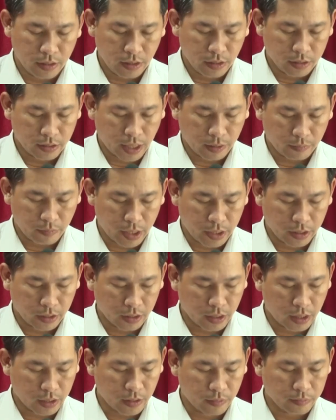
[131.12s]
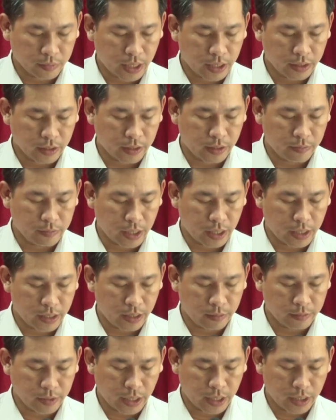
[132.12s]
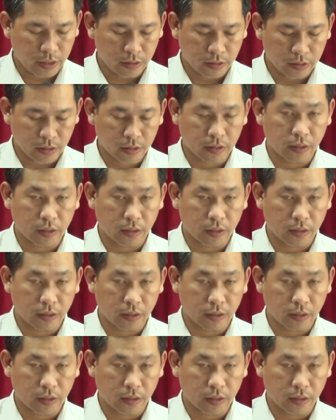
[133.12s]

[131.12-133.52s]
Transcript: đảng viên, việc đẩy mạnh học tập và làm theo tư